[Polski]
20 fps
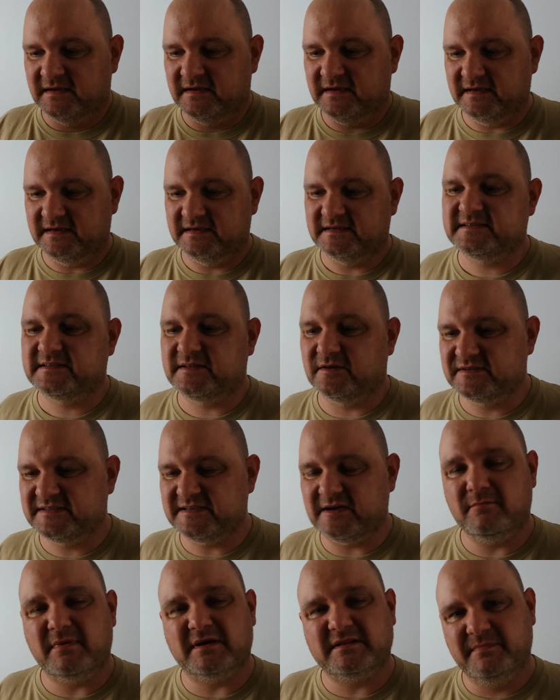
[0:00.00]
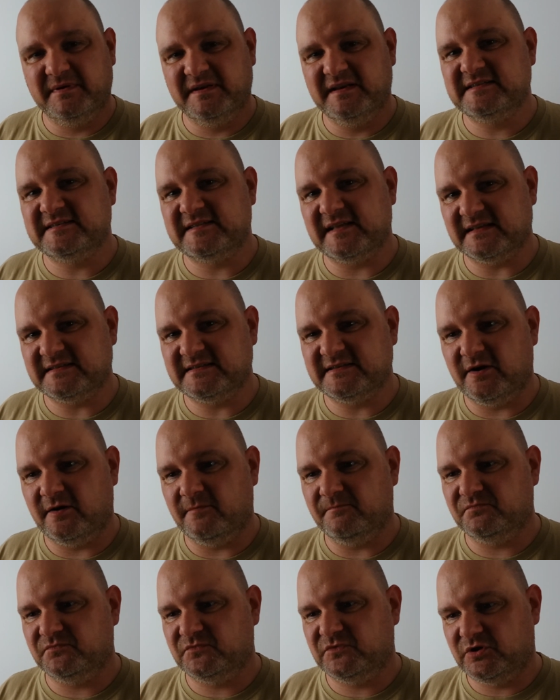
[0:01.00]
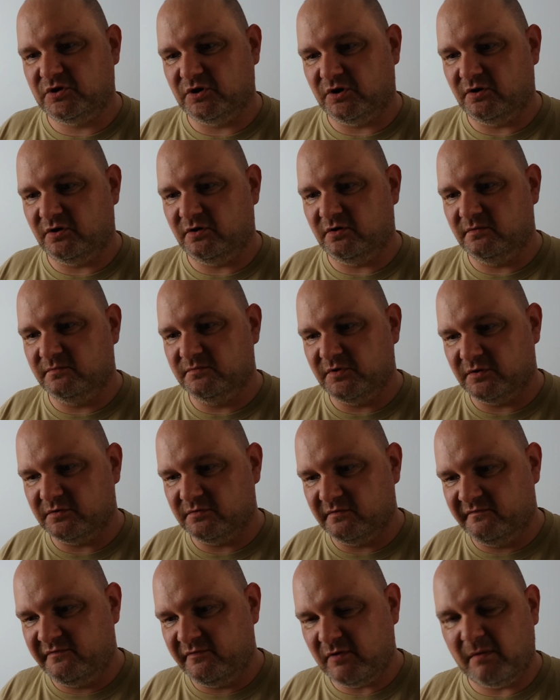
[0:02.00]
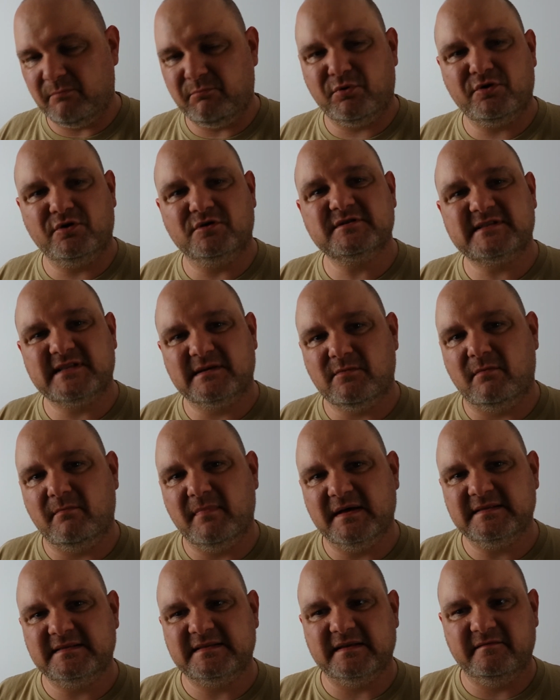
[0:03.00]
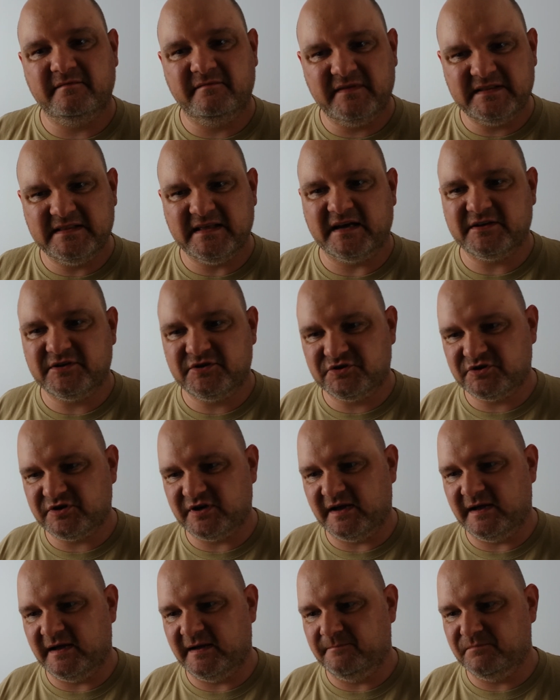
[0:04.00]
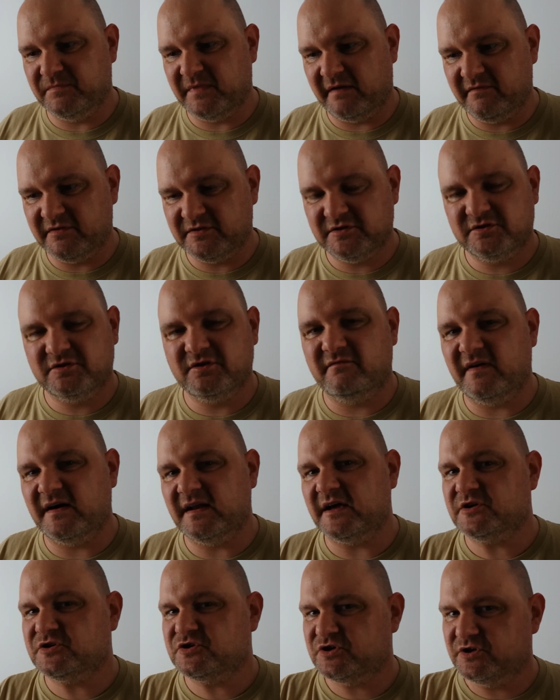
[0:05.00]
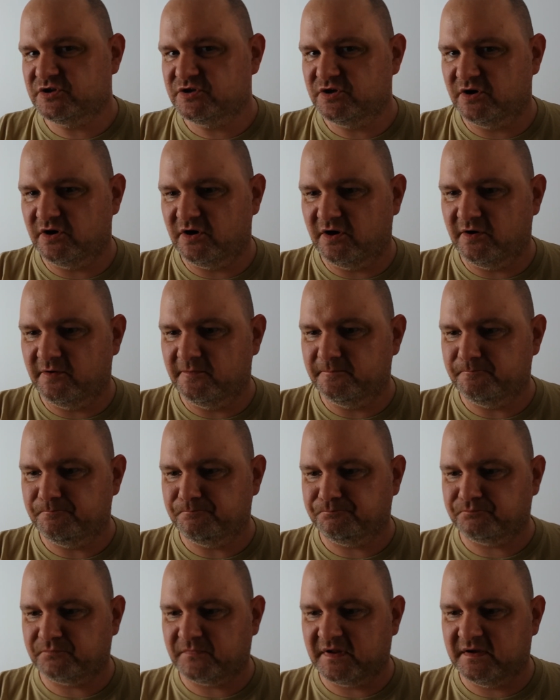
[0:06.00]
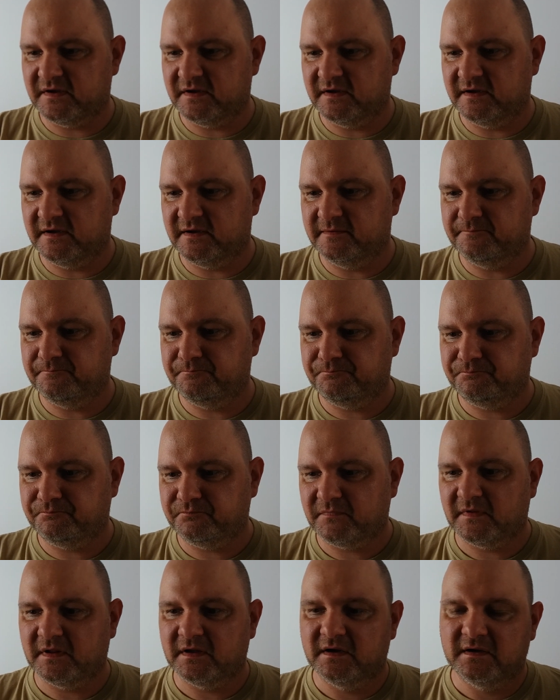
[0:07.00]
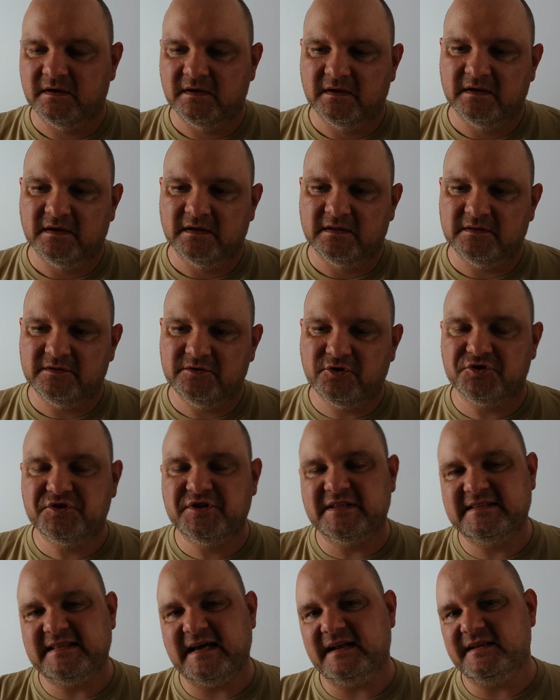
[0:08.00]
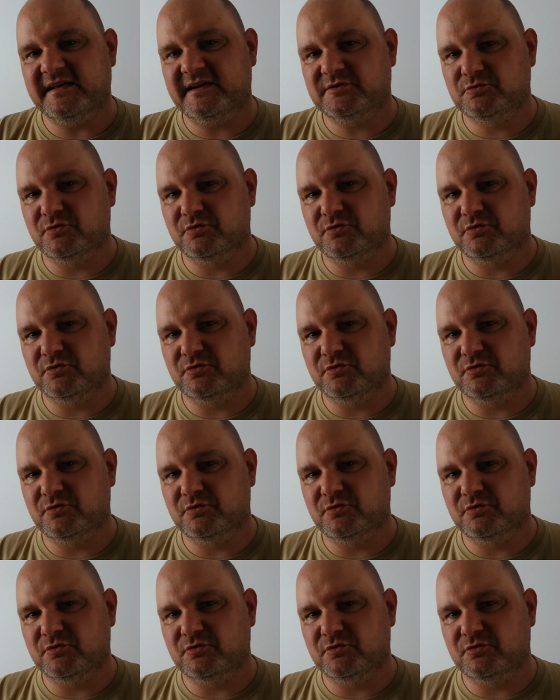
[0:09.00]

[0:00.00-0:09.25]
e, z tą całą administracją, to no, wyłapując te momenty, widać, że nawet dowala się do, mm, e, do detali,